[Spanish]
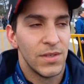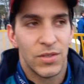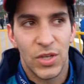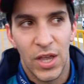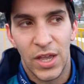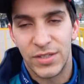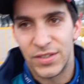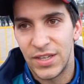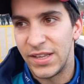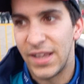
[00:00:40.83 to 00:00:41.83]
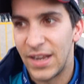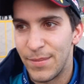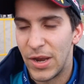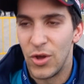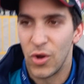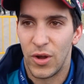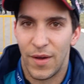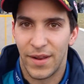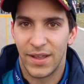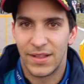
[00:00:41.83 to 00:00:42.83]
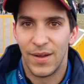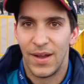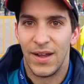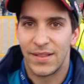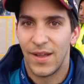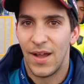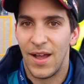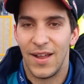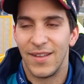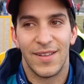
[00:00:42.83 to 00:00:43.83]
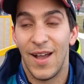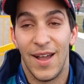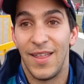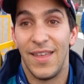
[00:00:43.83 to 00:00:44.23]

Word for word: Sí, sí, sí, este clima loco, la verdad que estaba, estaba,